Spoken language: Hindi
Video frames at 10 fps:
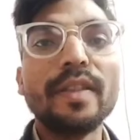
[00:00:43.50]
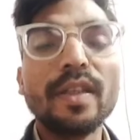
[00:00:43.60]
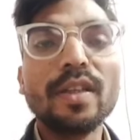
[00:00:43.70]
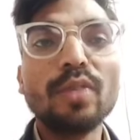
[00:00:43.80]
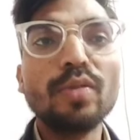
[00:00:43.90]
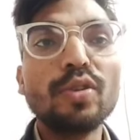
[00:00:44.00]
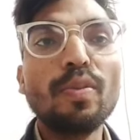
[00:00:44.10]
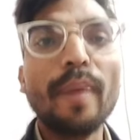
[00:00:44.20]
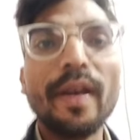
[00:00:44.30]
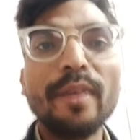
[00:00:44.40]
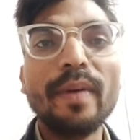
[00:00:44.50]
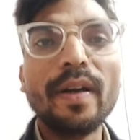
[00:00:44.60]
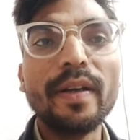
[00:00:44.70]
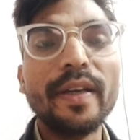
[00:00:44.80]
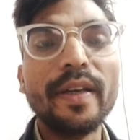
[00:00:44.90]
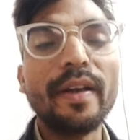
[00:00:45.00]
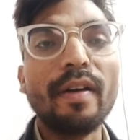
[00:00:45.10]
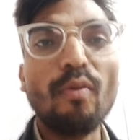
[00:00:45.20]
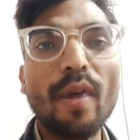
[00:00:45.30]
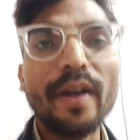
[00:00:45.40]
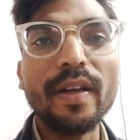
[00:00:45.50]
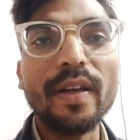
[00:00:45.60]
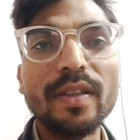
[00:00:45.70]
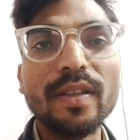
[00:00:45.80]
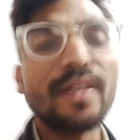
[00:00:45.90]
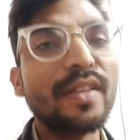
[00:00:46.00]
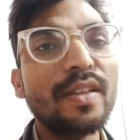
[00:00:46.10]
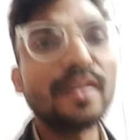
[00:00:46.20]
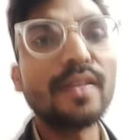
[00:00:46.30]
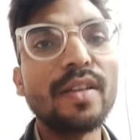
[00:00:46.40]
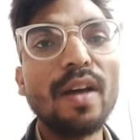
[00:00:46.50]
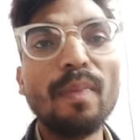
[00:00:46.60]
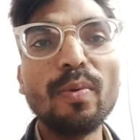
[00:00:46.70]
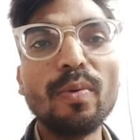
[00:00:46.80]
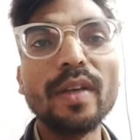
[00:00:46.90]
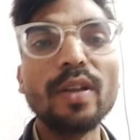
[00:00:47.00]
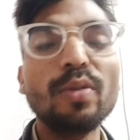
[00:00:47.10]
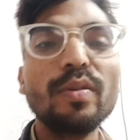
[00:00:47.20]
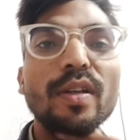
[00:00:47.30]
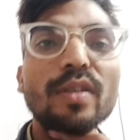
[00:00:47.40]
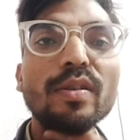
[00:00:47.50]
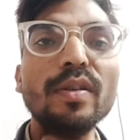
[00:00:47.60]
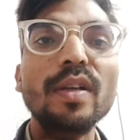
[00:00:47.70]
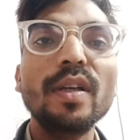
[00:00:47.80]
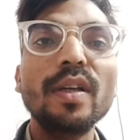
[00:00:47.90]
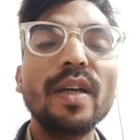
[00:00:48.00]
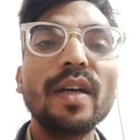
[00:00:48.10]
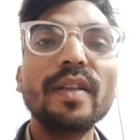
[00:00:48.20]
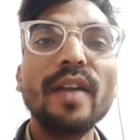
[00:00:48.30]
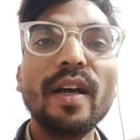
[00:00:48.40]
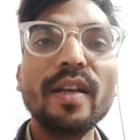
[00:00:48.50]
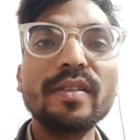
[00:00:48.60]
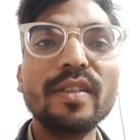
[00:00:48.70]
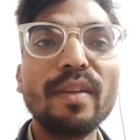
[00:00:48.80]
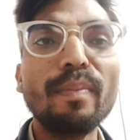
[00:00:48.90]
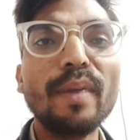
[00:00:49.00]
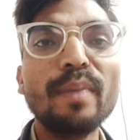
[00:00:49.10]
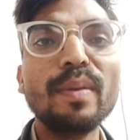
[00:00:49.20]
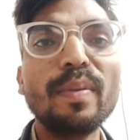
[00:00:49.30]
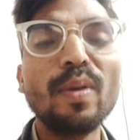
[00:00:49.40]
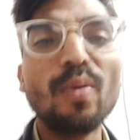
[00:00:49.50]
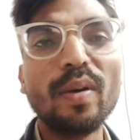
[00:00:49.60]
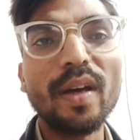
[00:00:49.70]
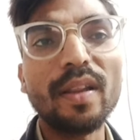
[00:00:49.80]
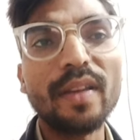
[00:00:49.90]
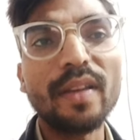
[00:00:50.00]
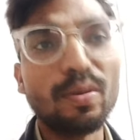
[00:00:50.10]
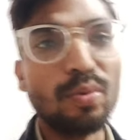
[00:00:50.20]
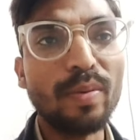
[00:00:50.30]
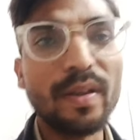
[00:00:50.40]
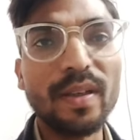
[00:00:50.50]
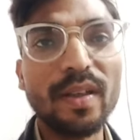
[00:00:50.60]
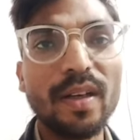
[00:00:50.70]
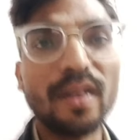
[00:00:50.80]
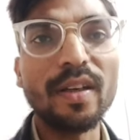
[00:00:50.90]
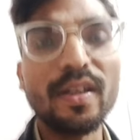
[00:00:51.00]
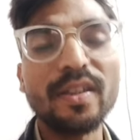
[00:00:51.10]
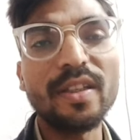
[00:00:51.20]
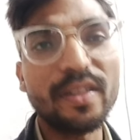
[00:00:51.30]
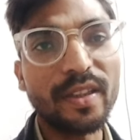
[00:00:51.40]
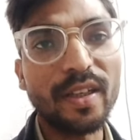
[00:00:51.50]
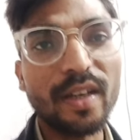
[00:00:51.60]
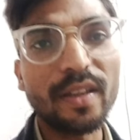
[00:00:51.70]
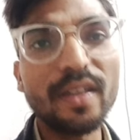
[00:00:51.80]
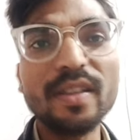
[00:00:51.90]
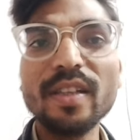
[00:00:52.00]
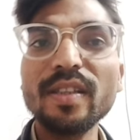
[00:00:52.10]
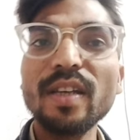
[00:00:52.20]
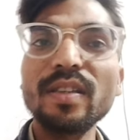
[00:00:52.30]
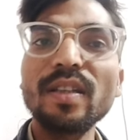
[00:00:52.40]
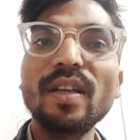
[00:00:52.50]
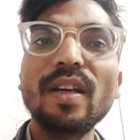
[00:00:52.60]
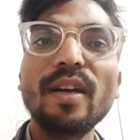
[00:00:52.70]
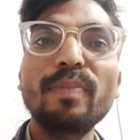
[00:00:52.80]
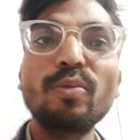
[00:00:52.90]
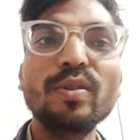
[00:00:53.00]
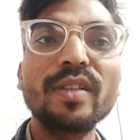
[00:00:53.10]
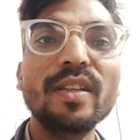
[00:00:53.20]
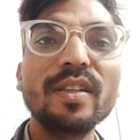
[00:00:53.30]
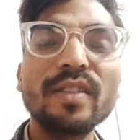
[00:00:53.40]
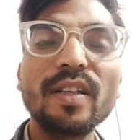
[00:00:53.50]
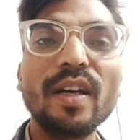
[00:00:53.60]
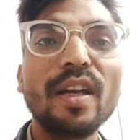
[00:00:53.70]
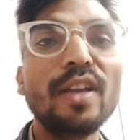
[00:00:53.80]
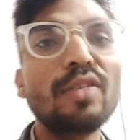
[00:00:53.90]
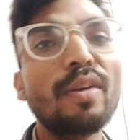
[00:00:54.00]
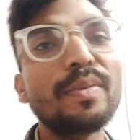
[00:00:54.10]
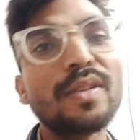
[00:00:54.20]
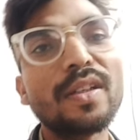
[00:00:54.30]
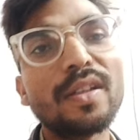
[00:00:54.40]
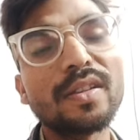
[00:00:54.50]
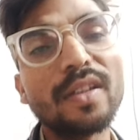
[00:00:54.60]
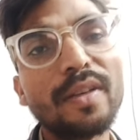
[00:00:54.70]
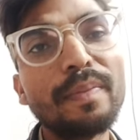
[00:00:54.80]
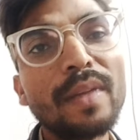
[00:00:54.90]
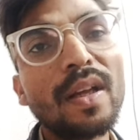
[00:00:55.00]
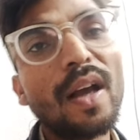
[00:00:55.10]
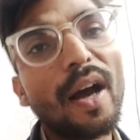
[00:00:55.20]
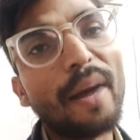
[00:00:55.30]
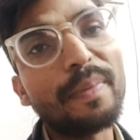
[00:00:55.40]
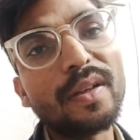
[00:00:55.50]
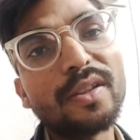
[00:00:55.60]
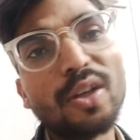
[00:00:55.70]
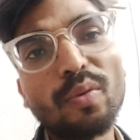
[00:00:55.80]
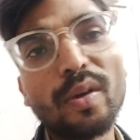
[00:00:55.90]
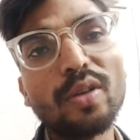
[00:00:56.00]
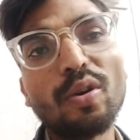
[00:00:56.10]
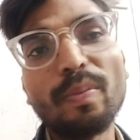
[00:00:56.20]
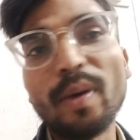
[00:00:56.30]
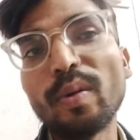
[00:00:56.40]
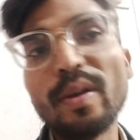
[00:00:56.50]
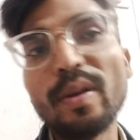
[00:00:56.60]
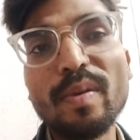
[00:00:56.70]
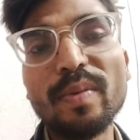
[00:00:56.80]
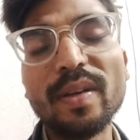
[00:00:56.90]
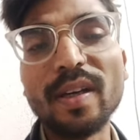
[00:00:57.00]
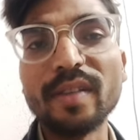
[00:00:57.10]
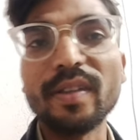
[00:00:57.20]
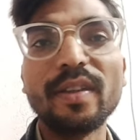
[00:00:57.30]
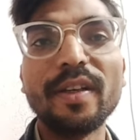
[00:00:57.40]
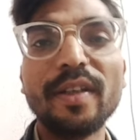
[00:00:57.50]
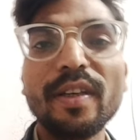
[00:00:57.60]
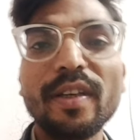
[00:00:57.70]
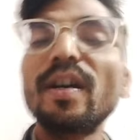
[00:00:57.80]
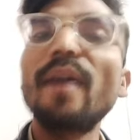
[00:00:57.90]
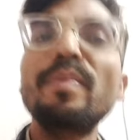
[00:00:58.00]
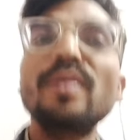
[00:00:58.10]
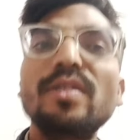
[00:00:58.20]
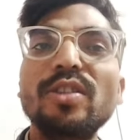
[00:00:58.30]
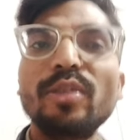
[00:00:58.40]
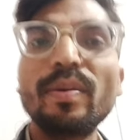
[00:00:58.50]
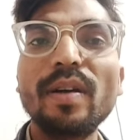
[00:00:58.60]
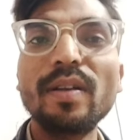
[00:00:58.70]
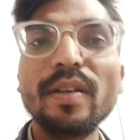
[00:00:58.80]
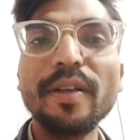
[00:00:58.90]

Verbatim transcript: तो ये जो पहली वरायटी है रॉयल वांटेज है इसकी नर्सरी आप लोग देखते हो इधर क्या कहते हैं अगस्त सितंबर में भी लोग डालते हैं अक्टूबर तक नर्सरी इसकी करते हैं इसके साथ साथ अगर आपको इसकी नर्सरी करनी है तो आप इसकी नर्सरी आप इधर जनवरी और फरवरी में भी कर सकते हैं ठीक है काफ़ी अच्छी वरायटी है